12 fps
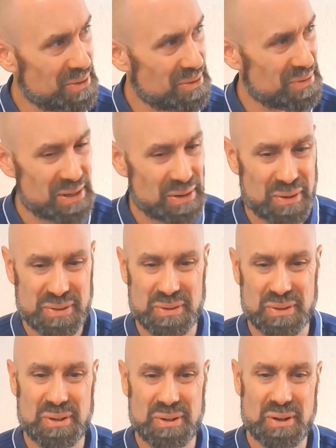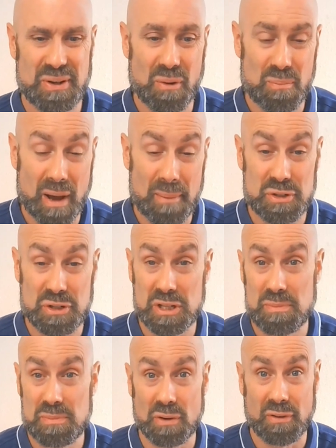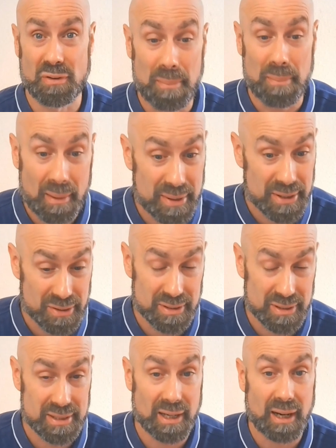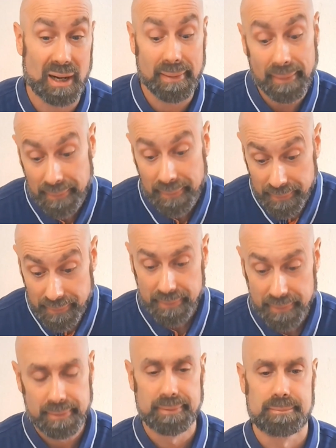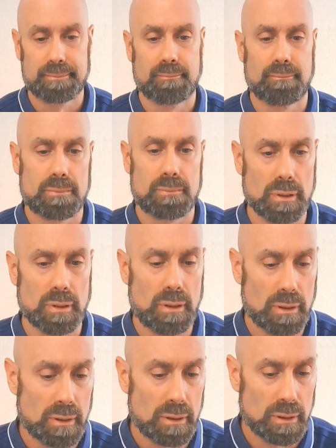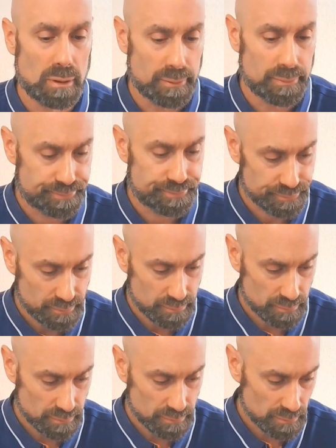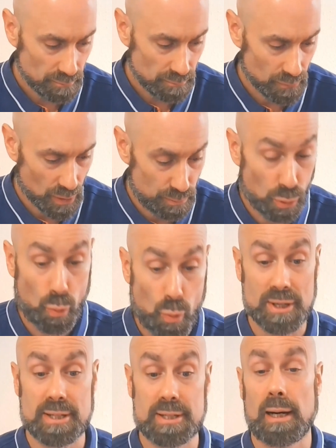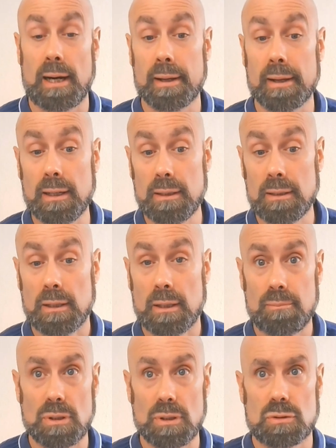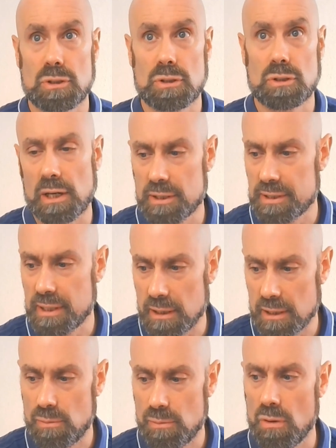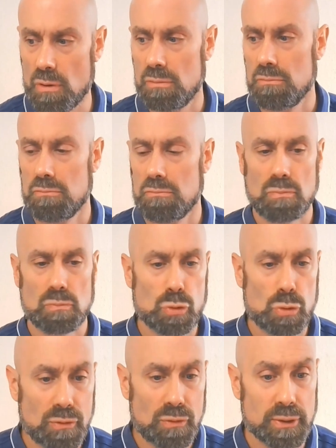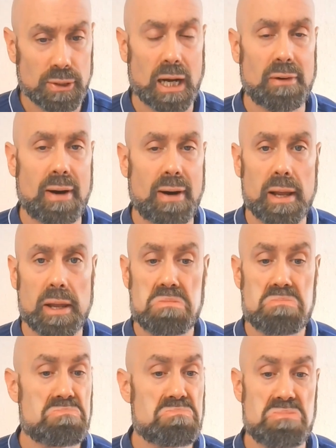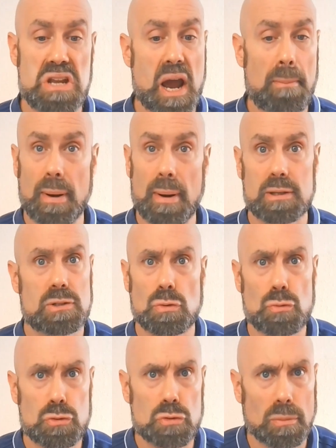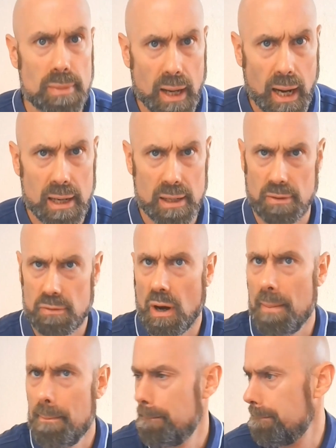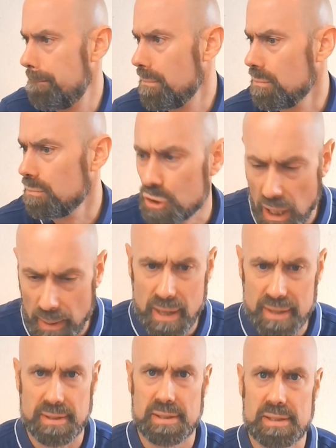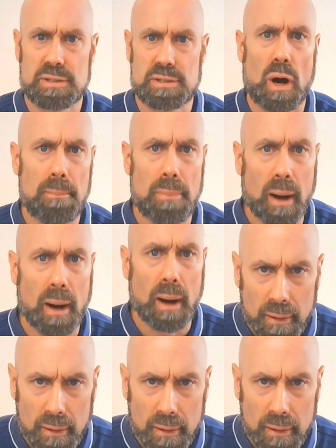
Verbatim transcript: vidéo sur l'emploi, puis j'ai dit, mais j'en ferai pas parce que ça sert à rien. Euh, pourquoi ça sert à rien Parce que chacun sait comment trouver du travail. Il n'y a pas de solution miracle, il n'y en aura jamais, ça n'existera pas.